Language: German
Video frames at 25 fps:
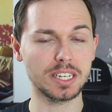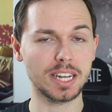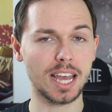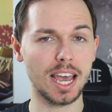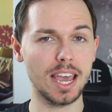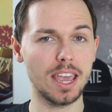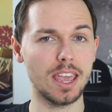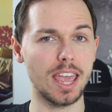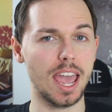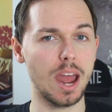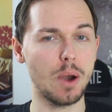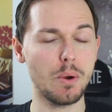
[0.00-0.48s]

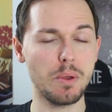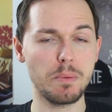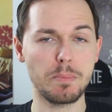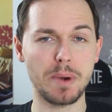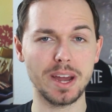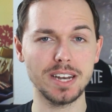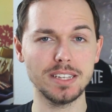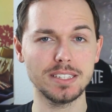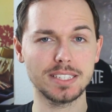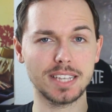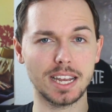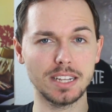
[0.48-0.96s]
3,
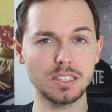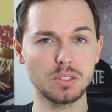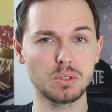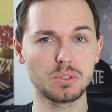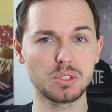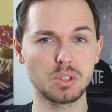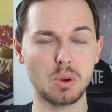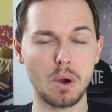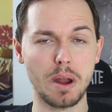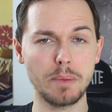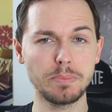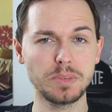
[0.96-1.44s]
Everybody's Gone
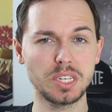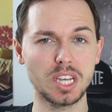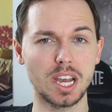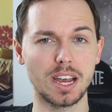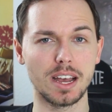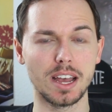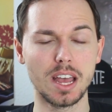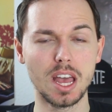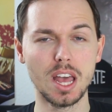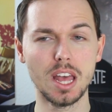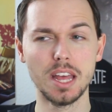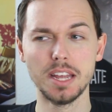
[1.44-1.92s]
to the
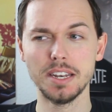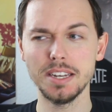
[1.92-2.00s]
Rapture,